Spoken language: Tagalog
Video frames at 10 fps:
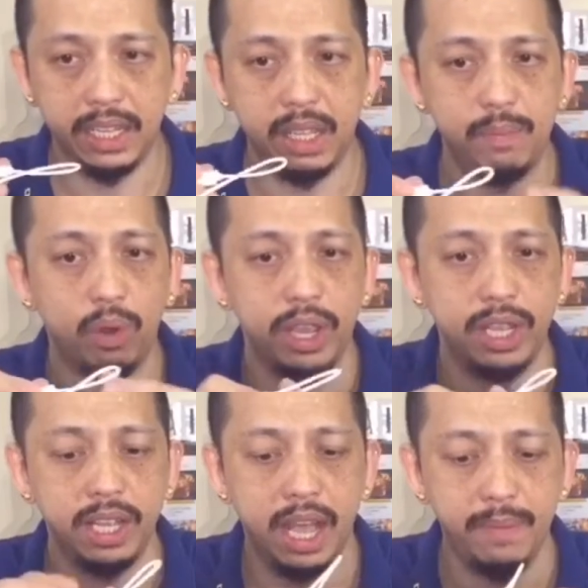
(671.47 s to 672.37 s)
Hindi po kayo
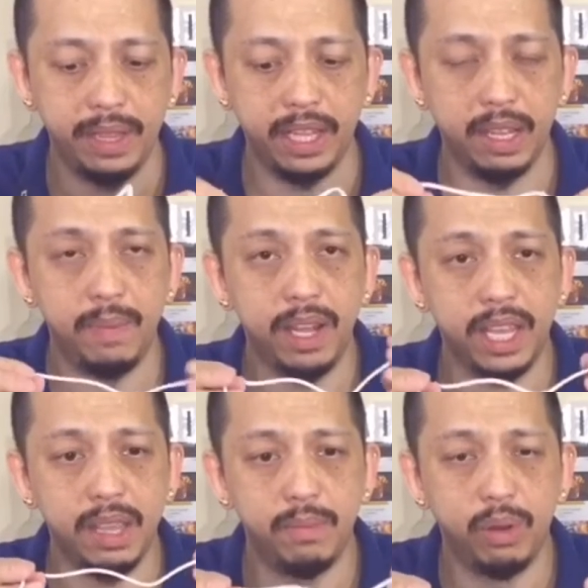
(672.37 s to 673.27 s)
gagamit ng ibang
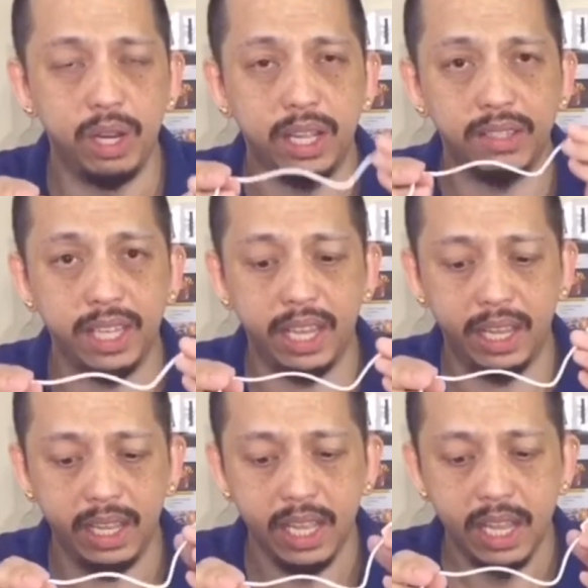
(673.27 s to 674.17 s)
cable
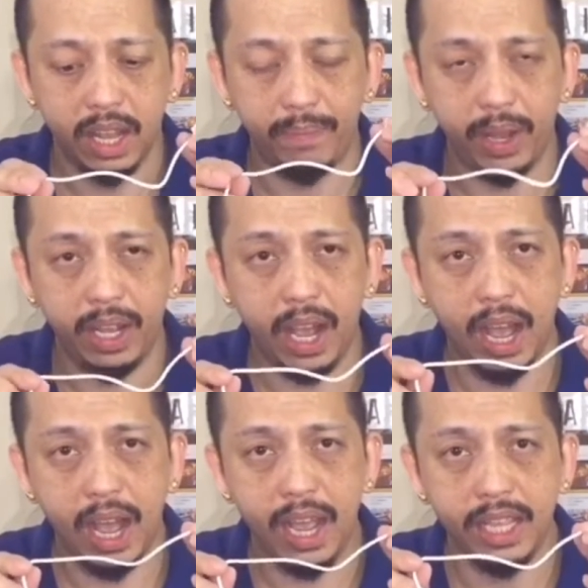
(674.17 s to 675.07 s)
kasi kapag
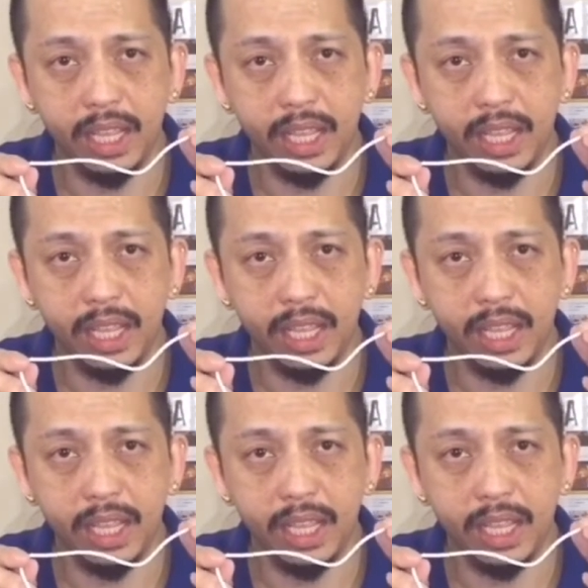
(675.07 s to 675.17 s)
ka,